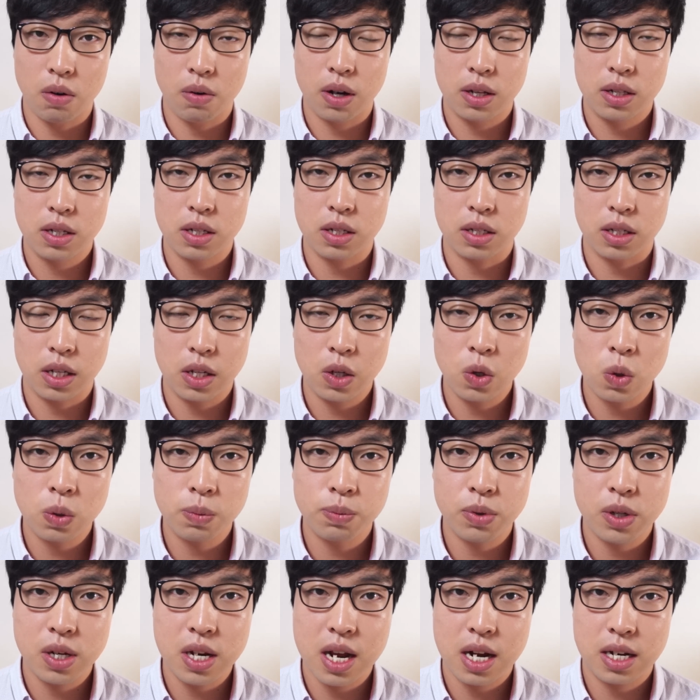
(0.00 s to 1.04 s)
영화는
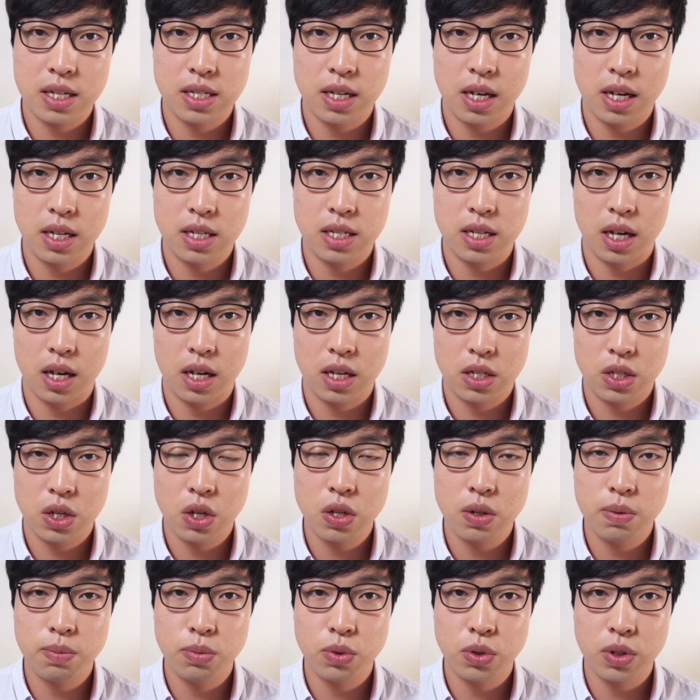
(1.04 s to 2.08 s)
이론 물리학자이자
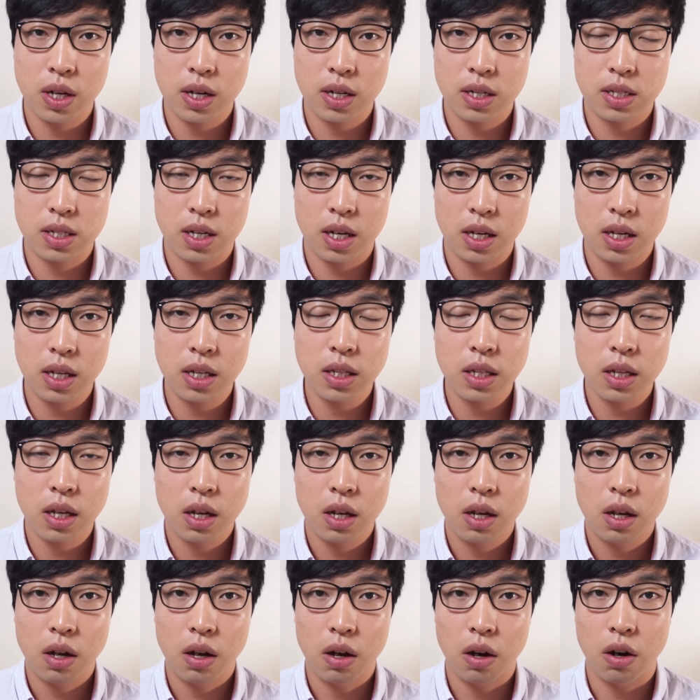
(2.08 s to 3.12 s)
천문학자인
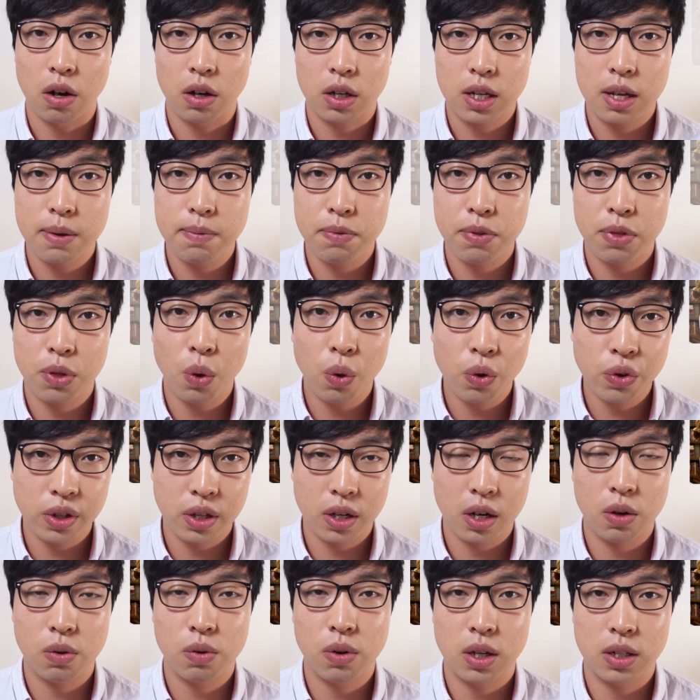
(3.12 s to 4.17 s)
킵
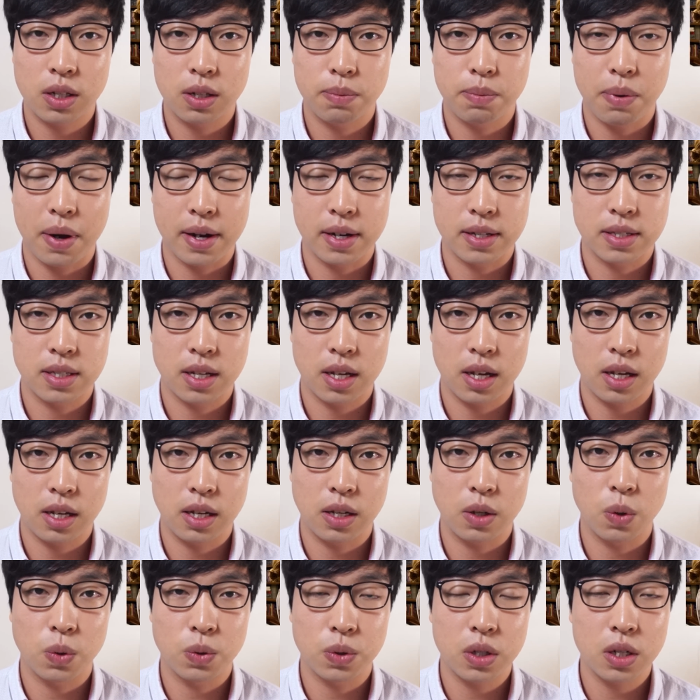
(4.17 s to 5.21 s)
톤이라고 하는
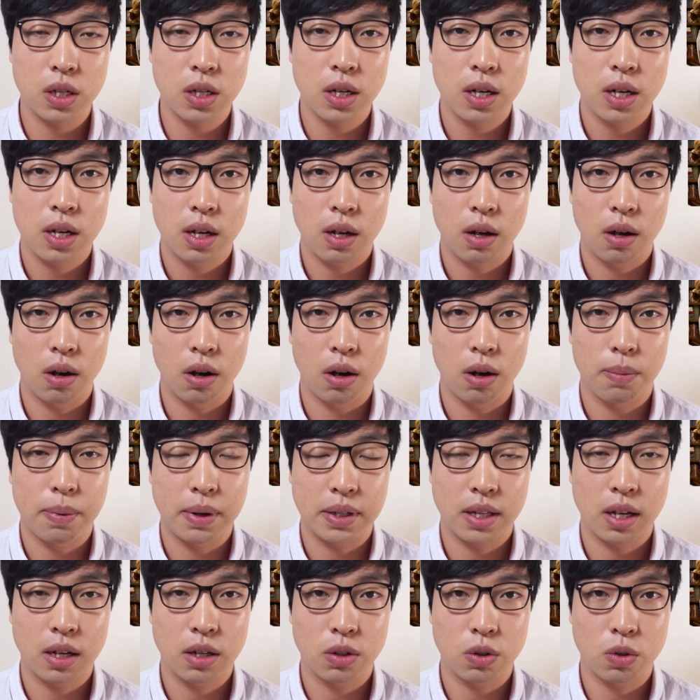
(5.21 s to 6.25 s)
박사의 이론을
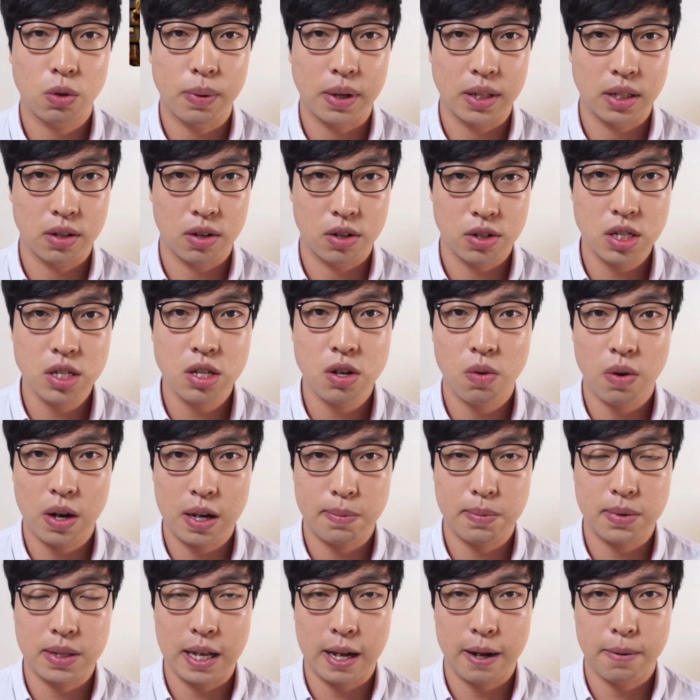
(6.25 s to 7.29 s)
바탕으로 만들어진
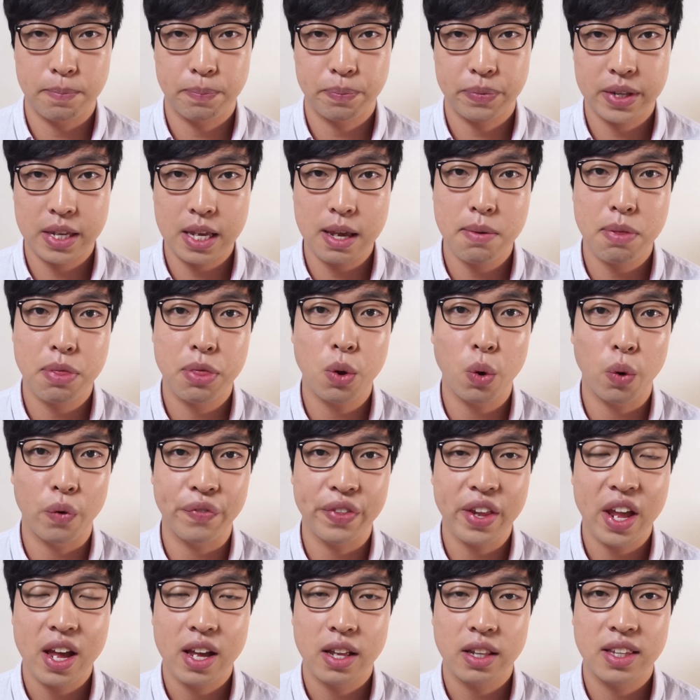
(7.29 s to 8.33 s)
영화입니다. 킵
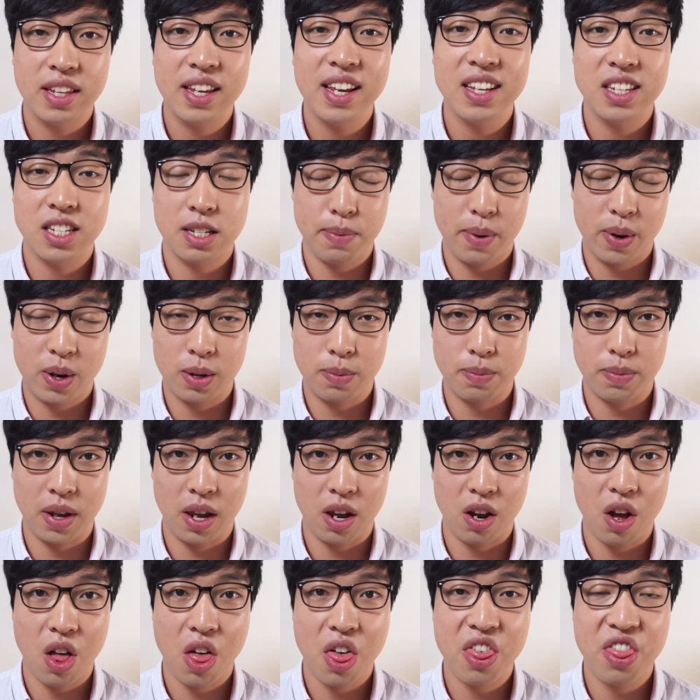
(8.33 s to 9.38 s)
톤, TH
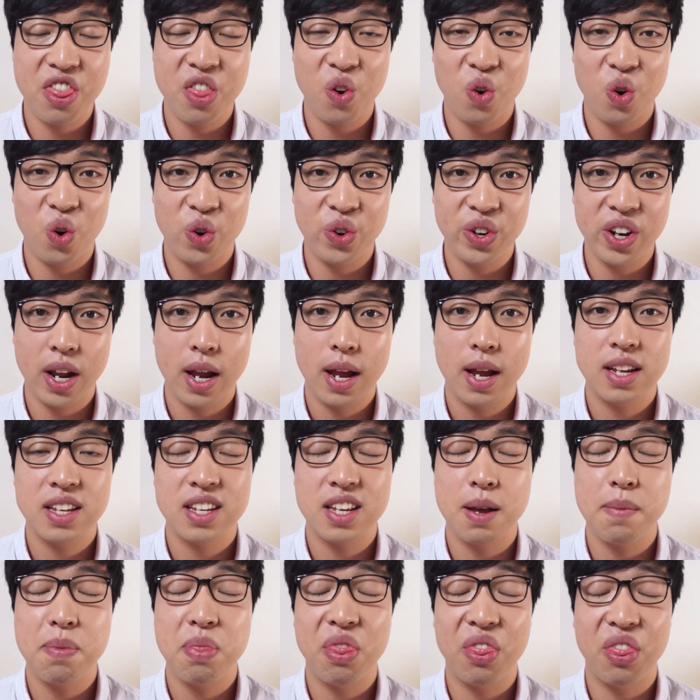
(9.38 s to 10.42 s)
발음이에요. Thorne,
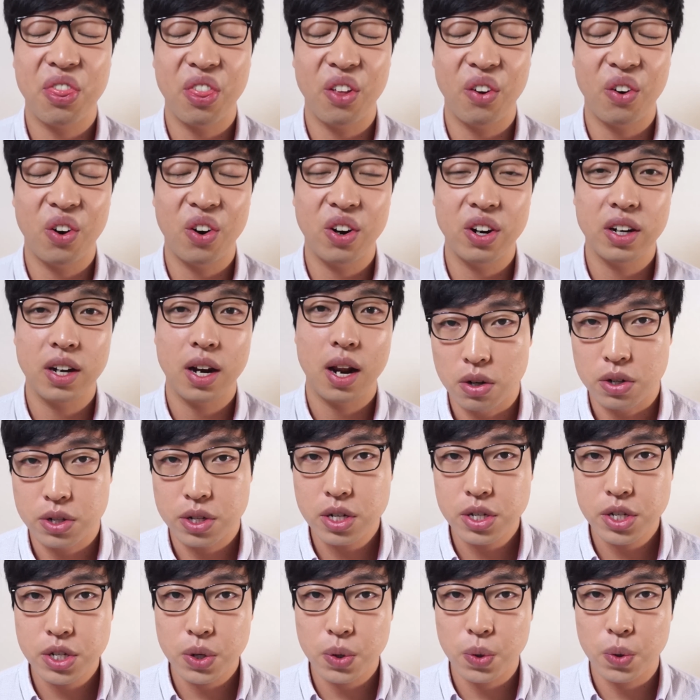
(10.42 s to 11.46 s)
Kip Thorne.
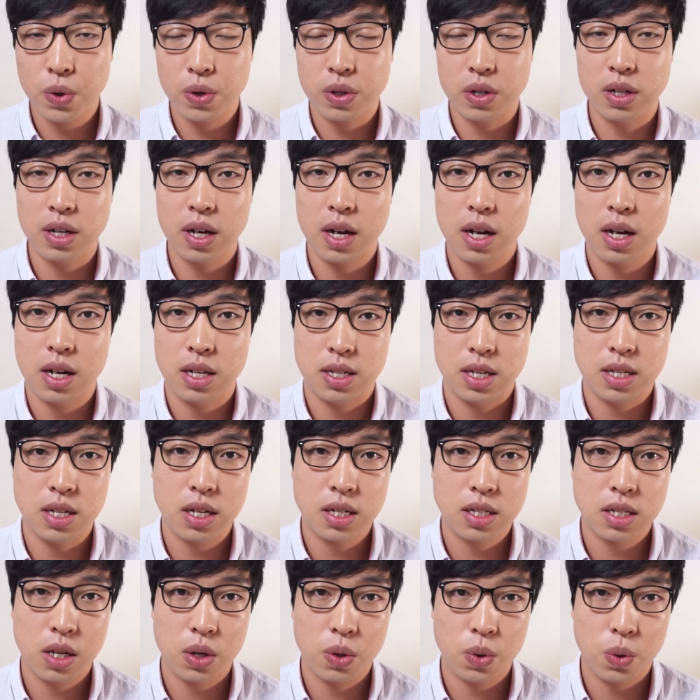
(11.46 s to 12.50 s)
실제로 그가
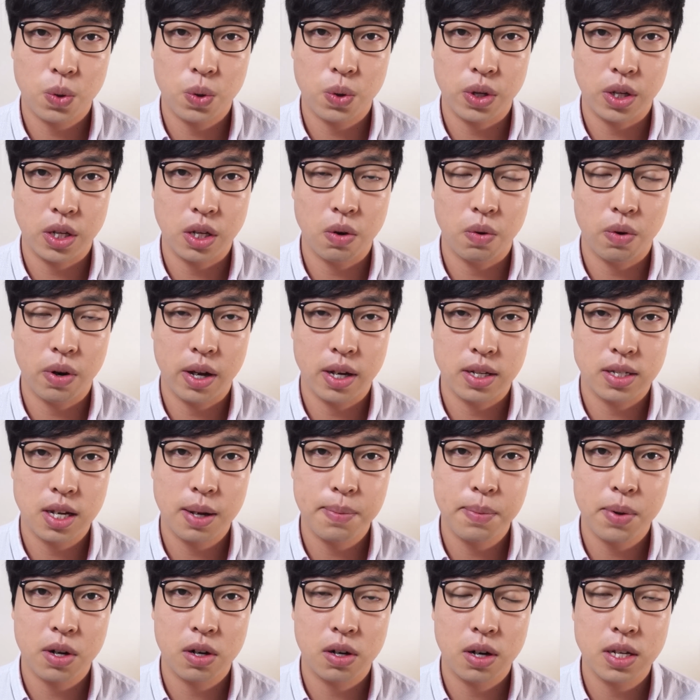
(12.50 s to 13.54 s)
제작자로 이 영화에
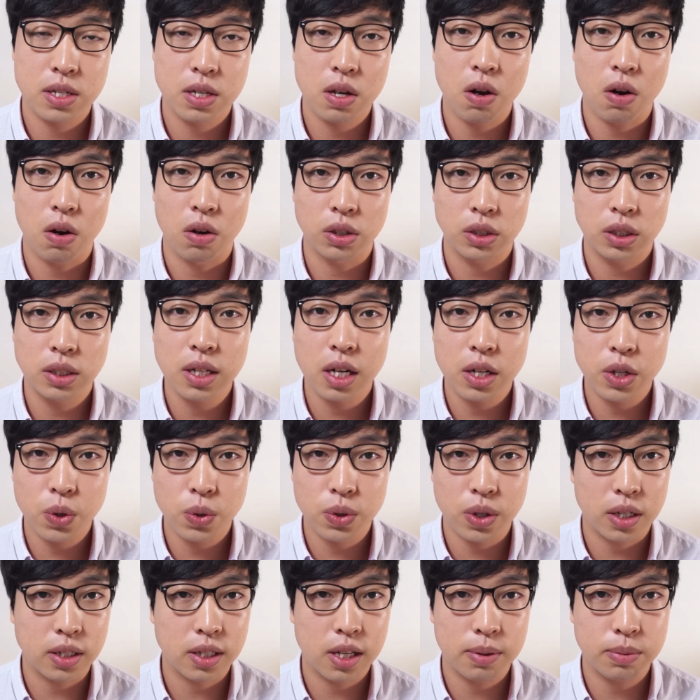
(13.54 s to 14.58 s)
참여를 해서 시나리오
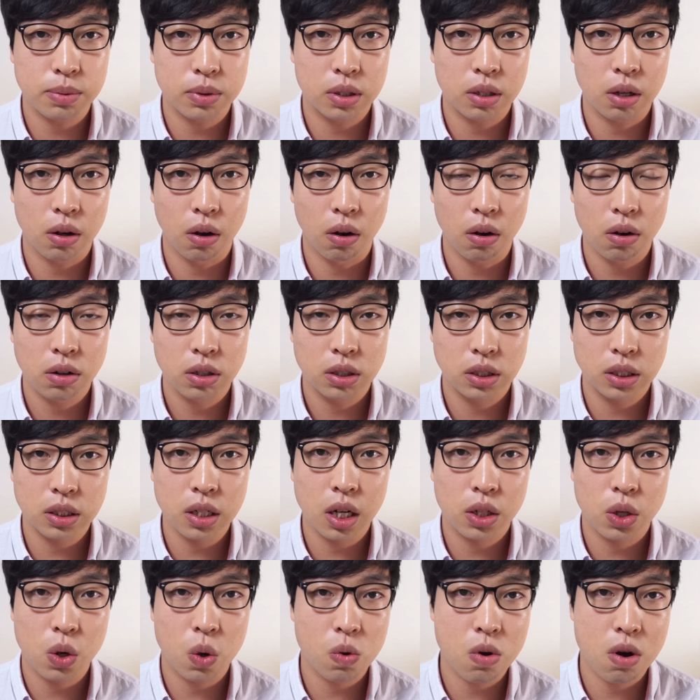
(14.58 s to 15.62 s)
단계부터
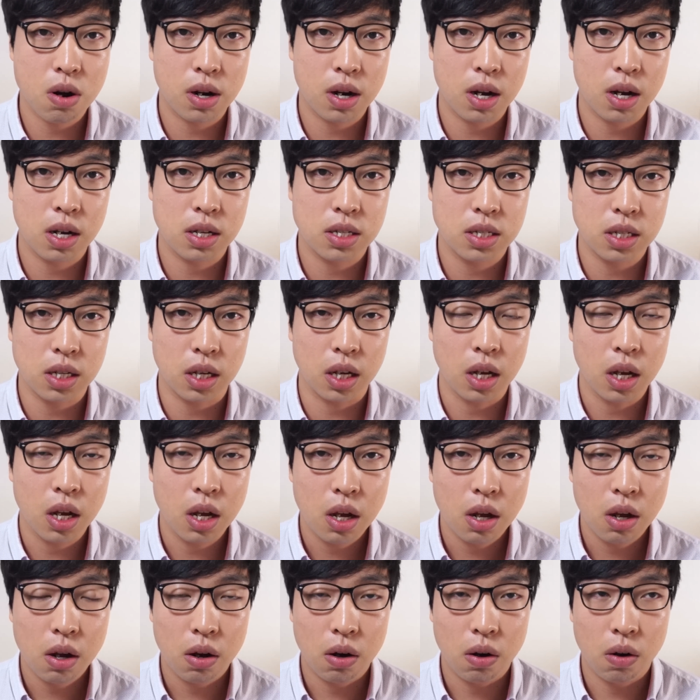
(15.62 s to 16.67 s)
시각효과까지
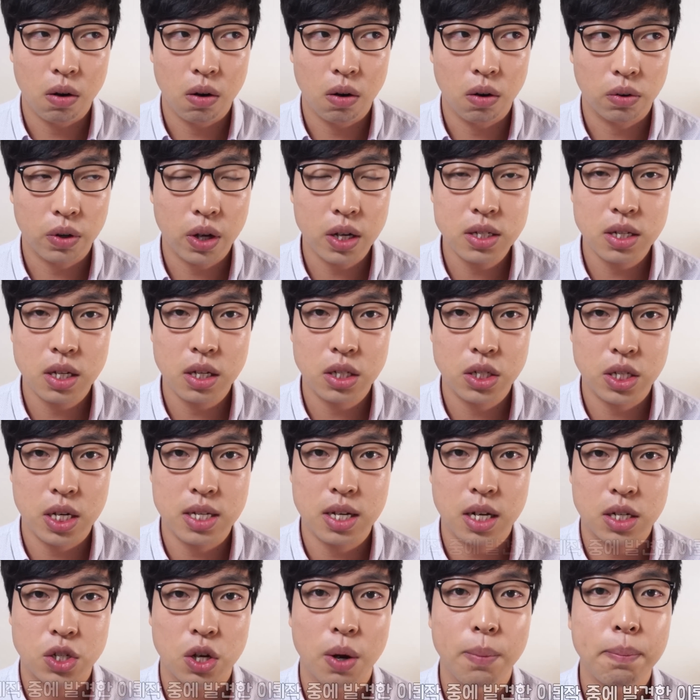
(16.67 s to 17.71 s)
굉장히
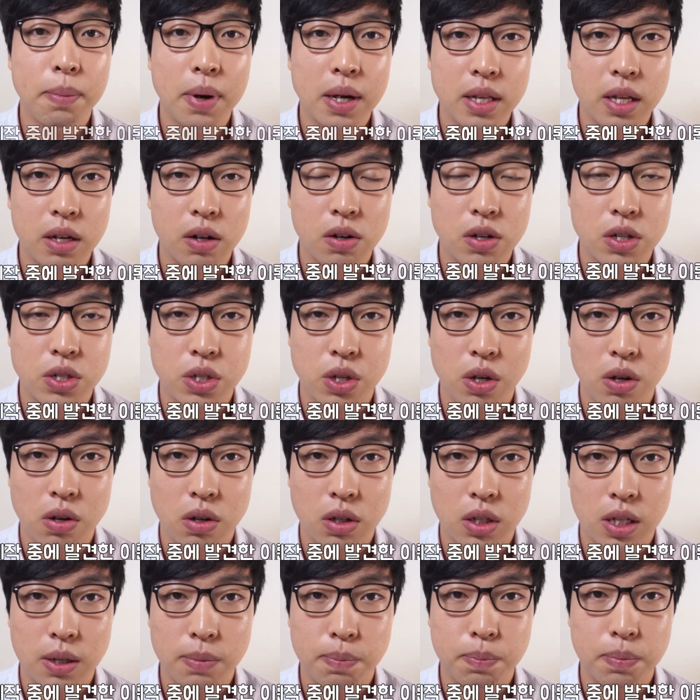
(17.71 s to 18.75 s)
제작 전반에
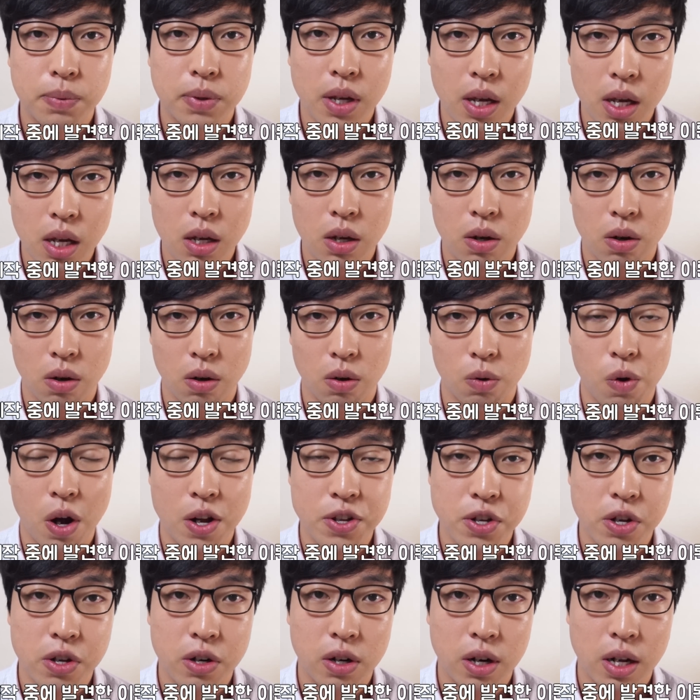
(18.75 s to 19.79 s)
걸쳐 깊게
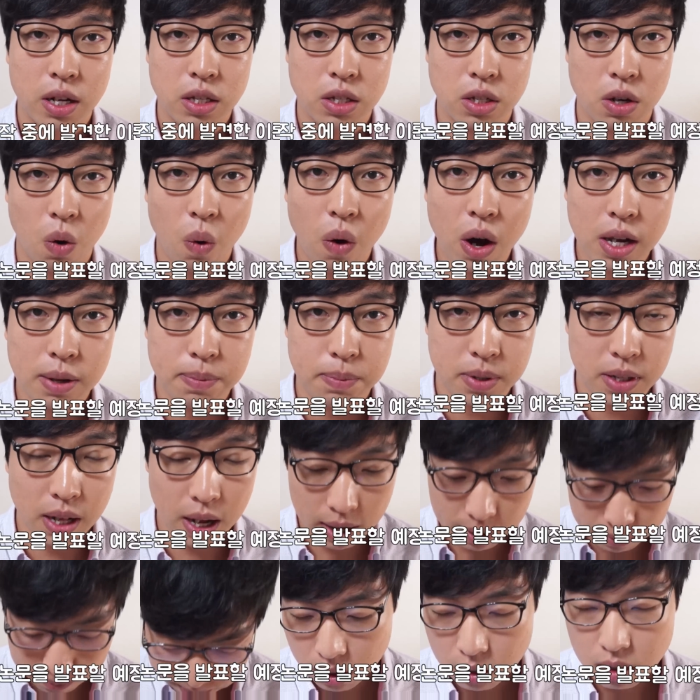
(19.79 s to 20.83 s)
관여를 한
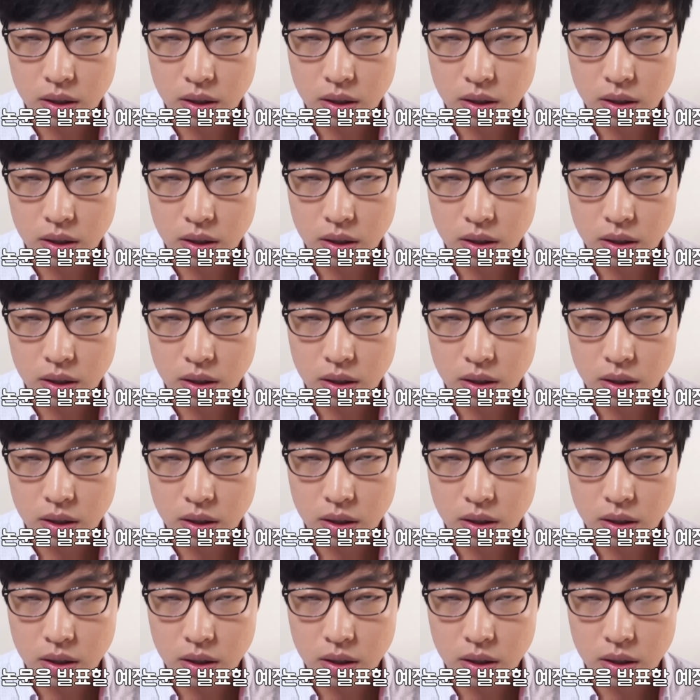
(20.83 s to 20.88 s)
영화입니다.